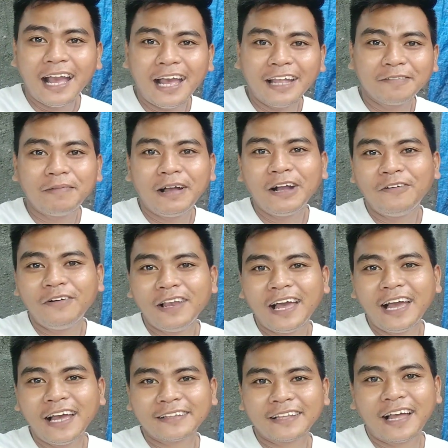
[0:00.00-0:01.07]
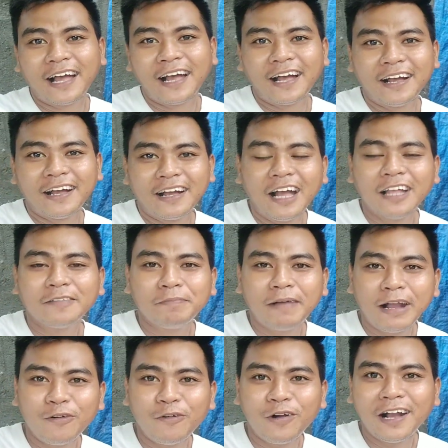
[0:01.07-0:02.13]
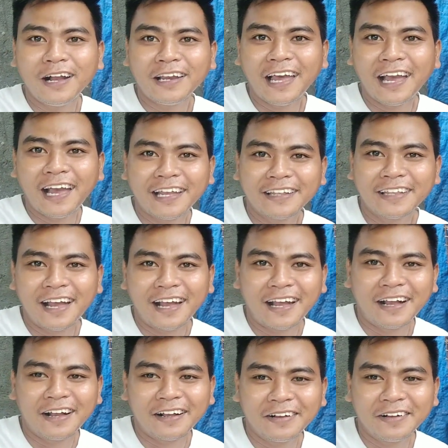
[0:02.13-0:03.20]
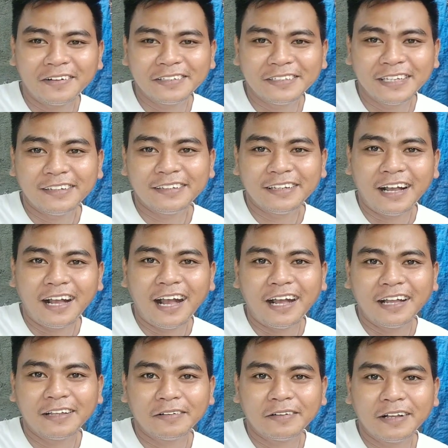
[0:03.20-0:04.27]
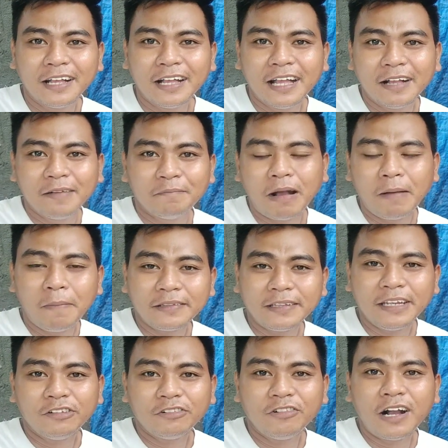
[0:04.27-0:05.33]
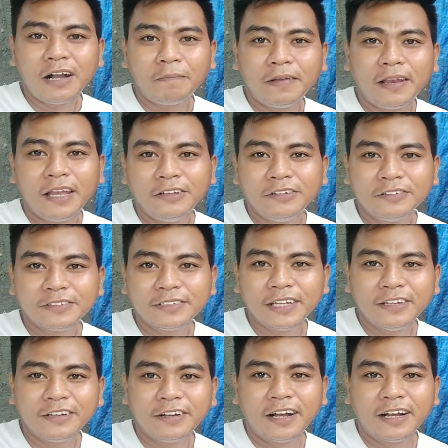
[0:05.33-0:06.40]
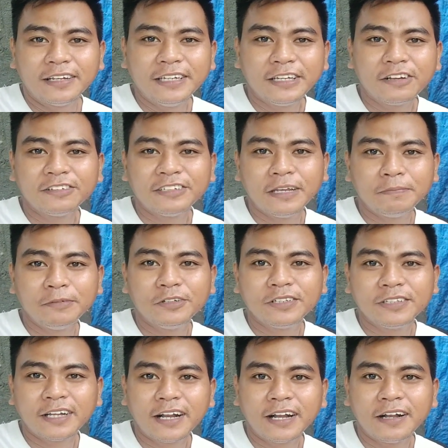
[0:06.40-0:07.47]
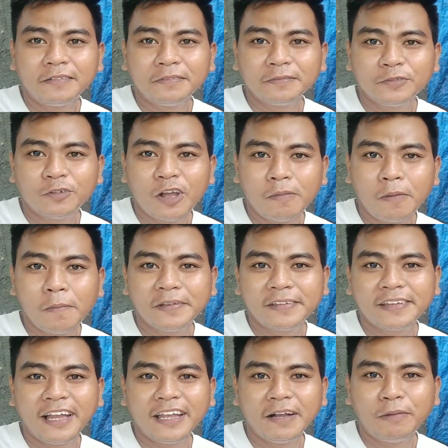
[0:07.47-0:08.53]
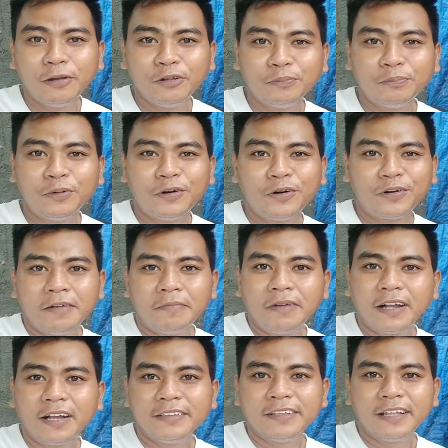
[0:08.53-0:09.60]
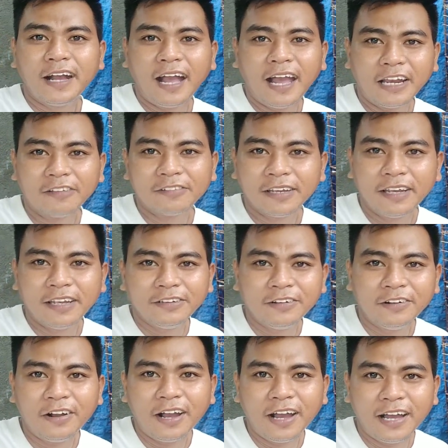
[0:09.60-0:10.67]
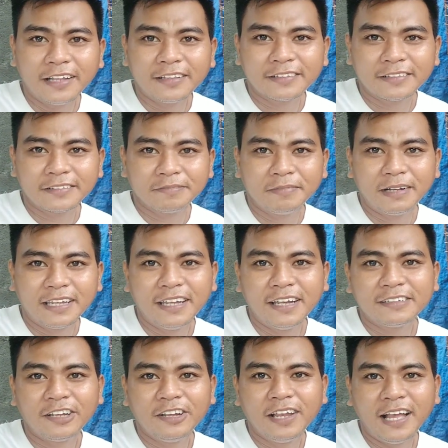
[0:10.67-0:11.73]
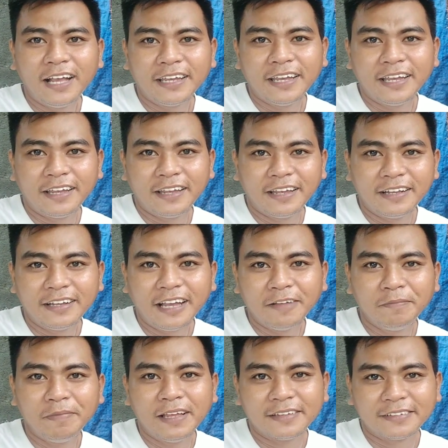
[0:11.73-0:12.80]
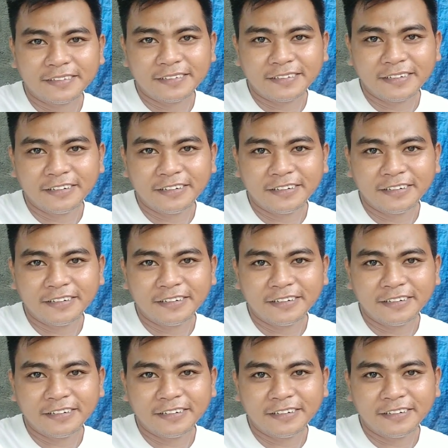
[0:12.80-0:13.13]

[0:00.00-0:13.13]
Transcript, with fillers: at bago lahat uh, at bago ang lahat uh, uh, babatiin ko nga pala yung si ano uh, hero chef nyo taga Nueva Vizcaya Bayumbong magandang araw sa inyo at mag-ingat kayo lagi God bless